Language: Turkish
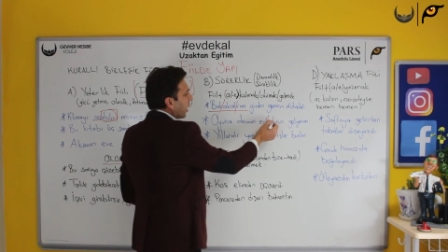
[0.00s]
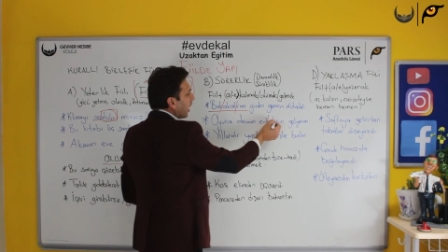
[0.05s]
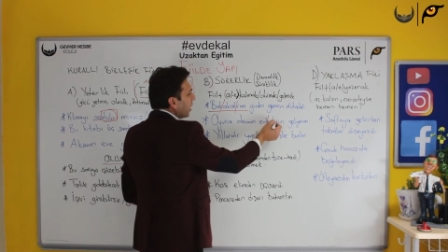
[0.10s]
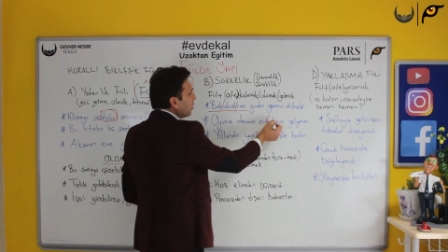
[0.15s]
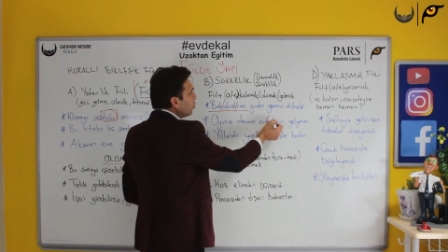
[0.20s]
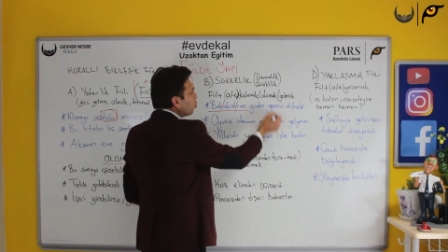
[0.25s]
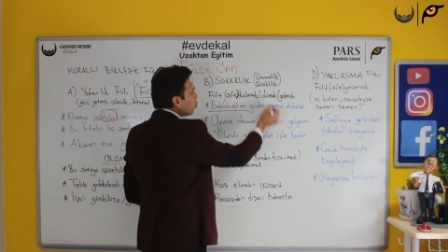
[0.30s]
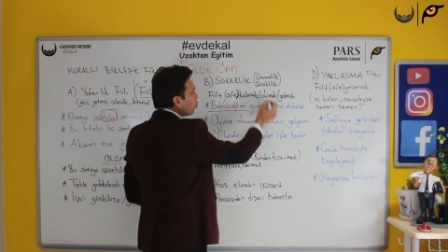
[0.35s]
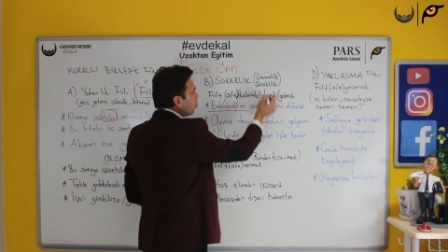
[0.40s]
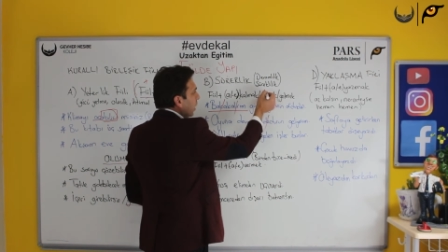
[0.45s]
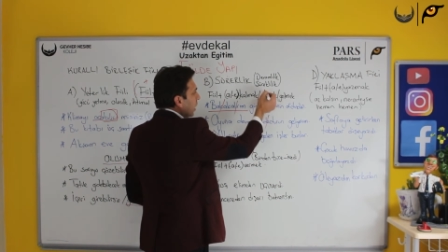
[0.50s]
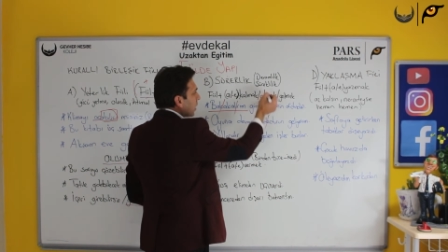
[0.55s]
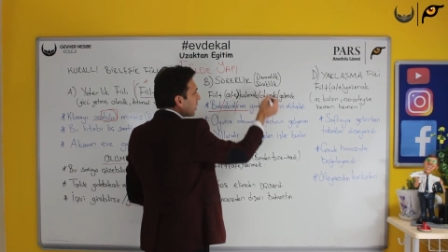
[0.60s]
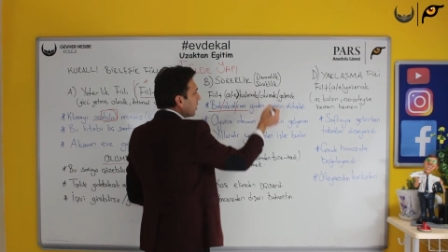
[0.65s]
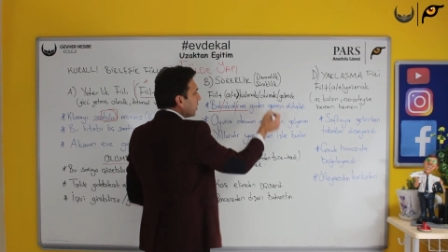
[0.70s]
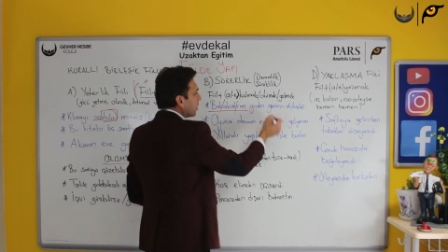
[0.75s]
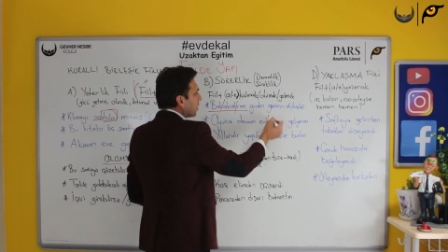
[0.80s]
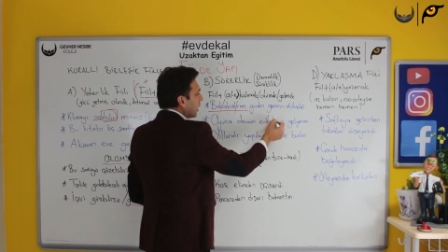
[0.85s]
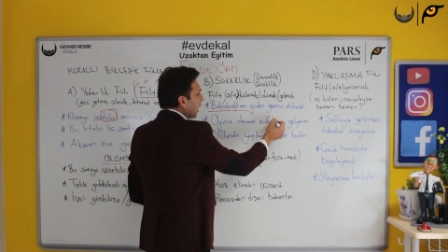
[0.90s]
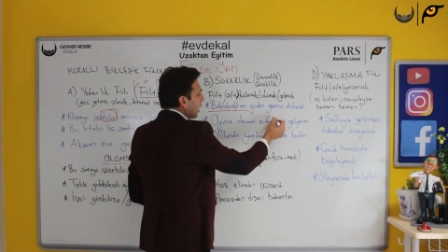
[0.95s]
E
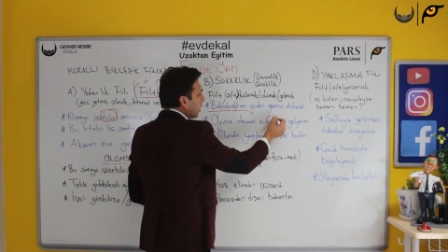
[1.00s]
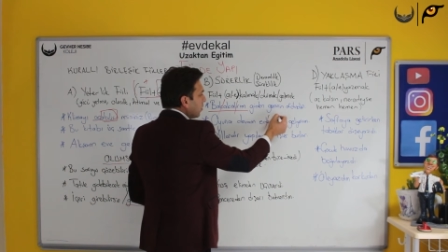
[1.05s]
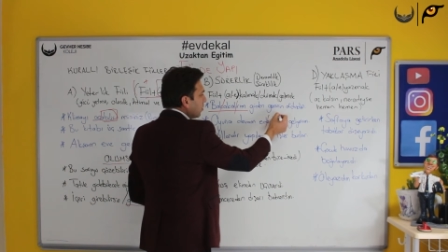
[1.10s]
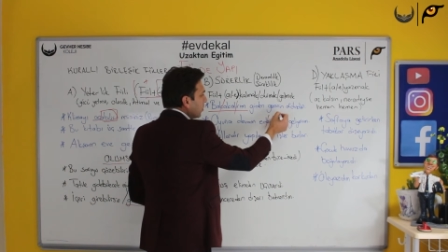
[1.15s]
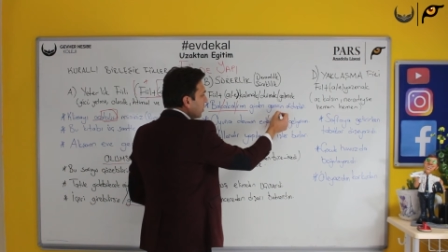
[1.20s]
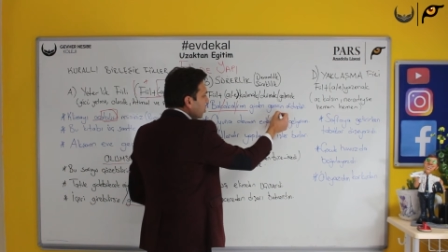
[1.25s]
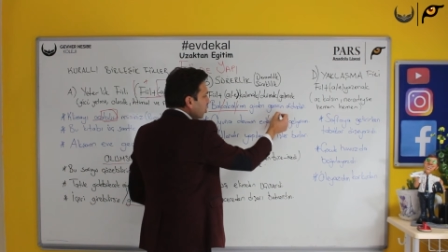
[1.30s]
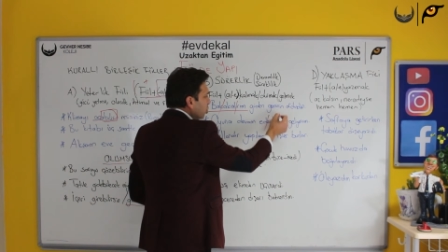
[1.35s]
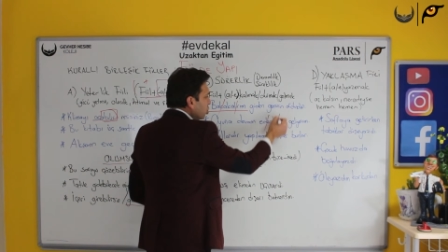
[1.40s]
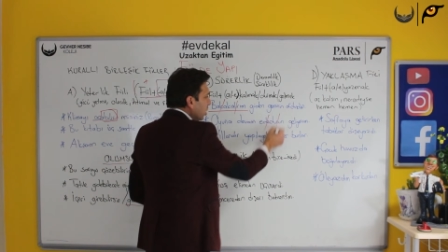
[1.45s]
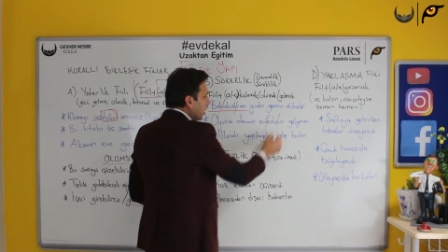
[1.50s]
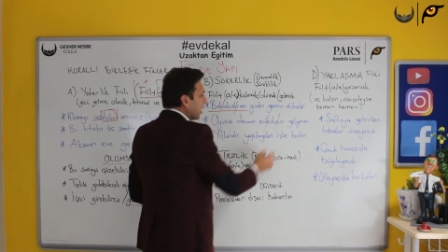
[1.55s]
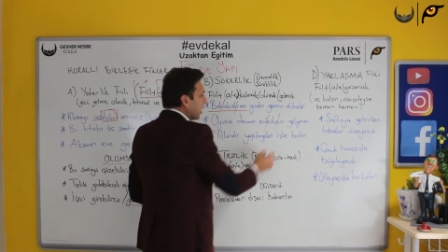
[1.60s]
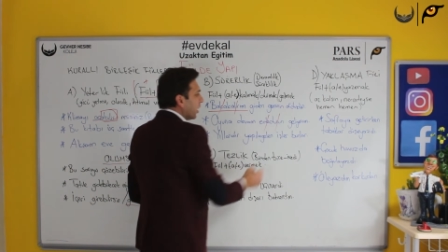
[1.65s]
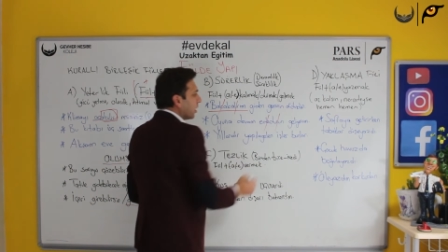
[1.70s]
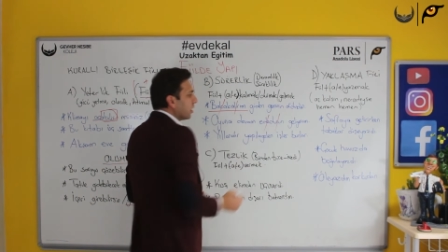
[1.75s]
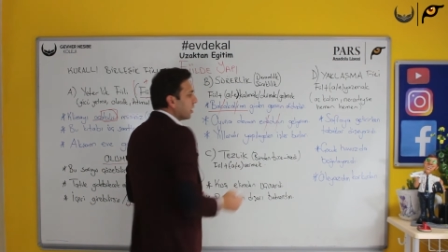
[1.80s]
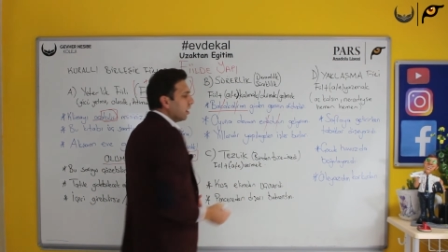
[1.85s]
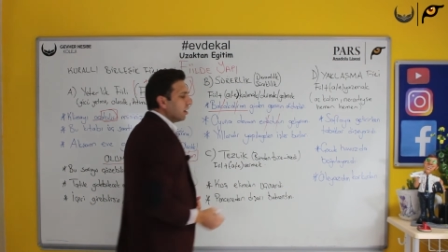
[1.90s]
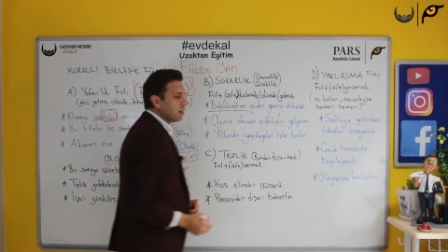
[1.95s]
durmak gelmiş.
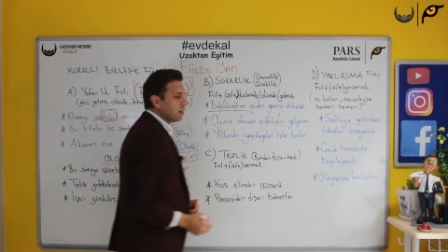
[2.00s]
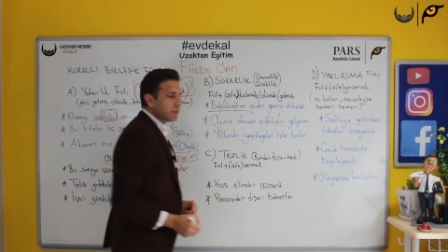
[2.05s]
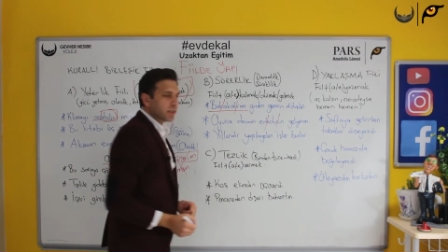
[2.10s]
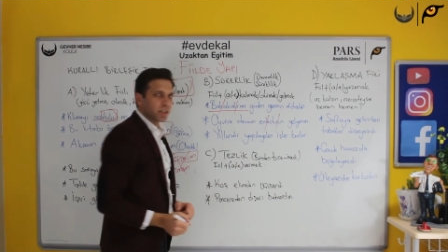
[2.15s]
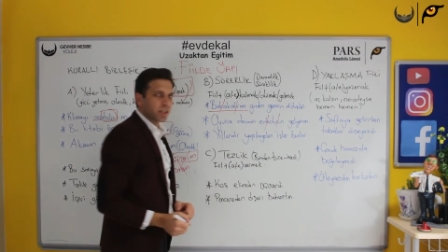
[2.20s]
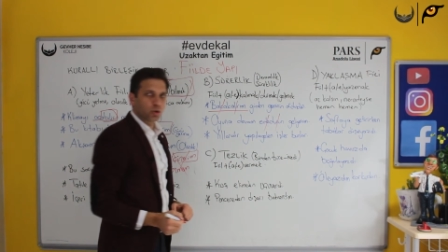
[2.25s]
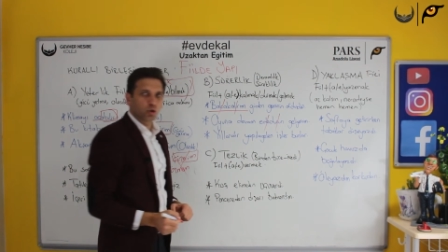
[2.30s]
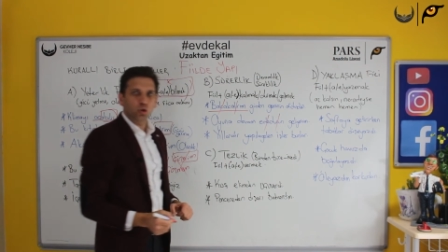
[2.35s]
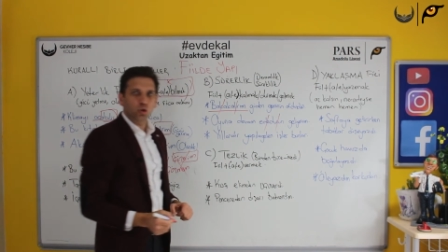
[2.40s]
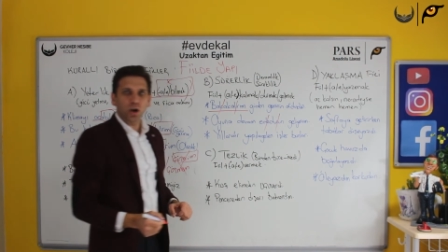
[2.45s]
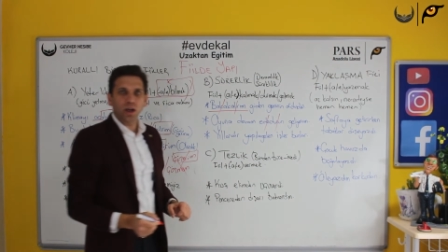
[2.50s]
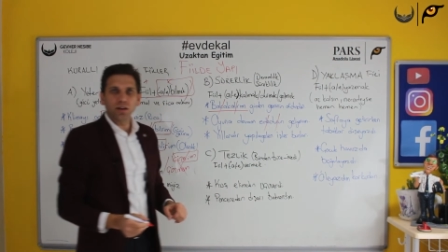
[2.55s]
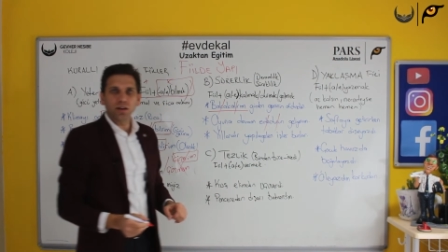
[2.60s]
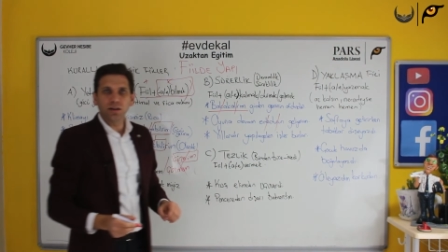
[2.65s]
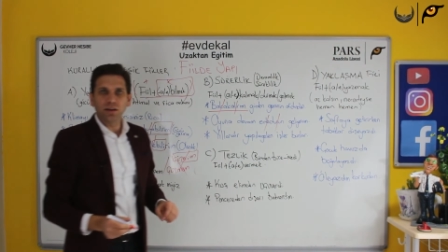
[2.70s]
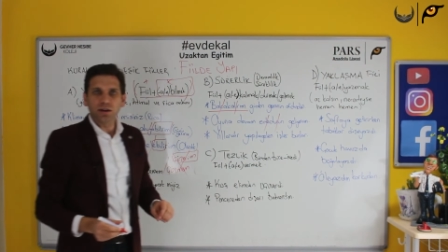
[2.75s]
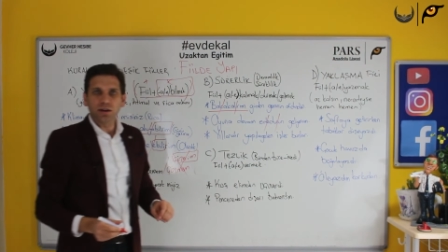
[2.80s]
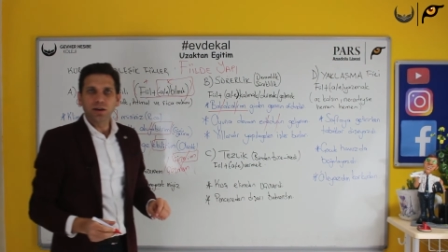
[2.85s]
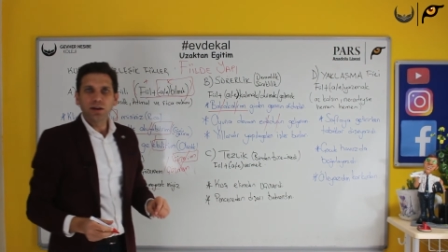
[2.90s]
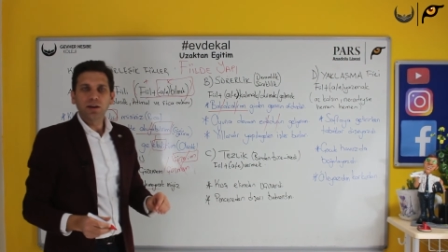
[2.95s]
E geldiyse
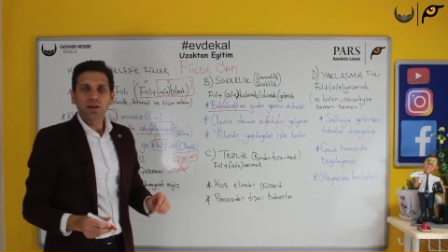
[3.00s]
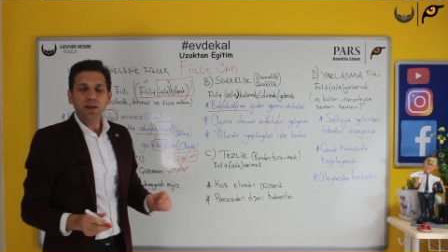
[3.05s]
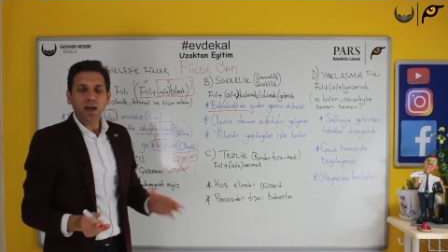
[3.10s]
kurallı.